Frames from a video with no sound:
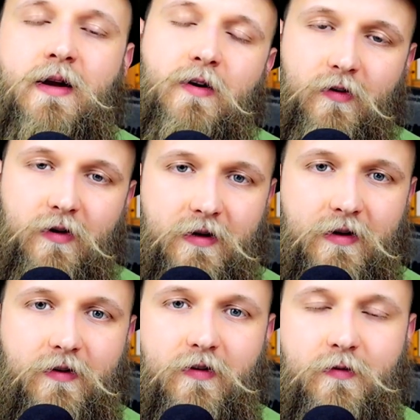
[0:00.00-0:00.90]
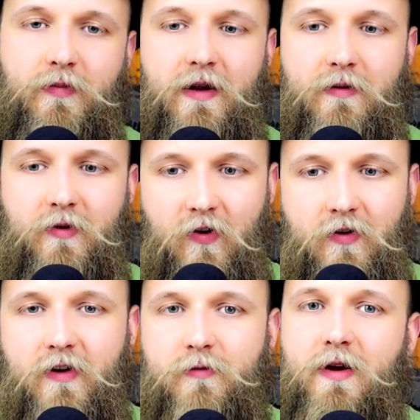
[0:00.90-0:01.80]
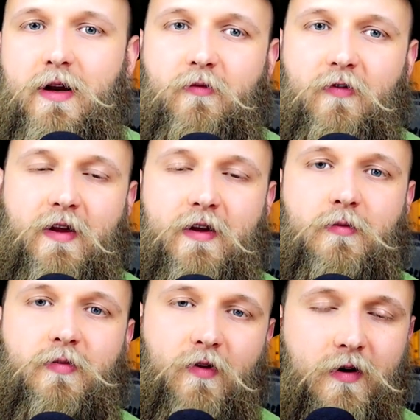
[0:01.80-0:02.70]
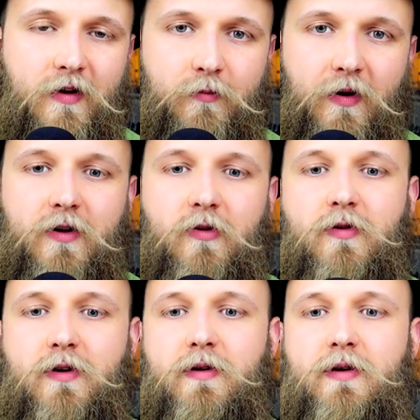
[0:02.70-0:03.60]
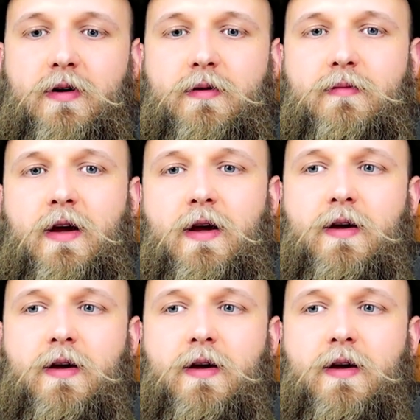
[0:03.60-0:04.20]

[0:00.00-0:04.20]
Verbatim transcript: sondern das ist bei, besonders bei der Pflege, besonders bei jungen ähm,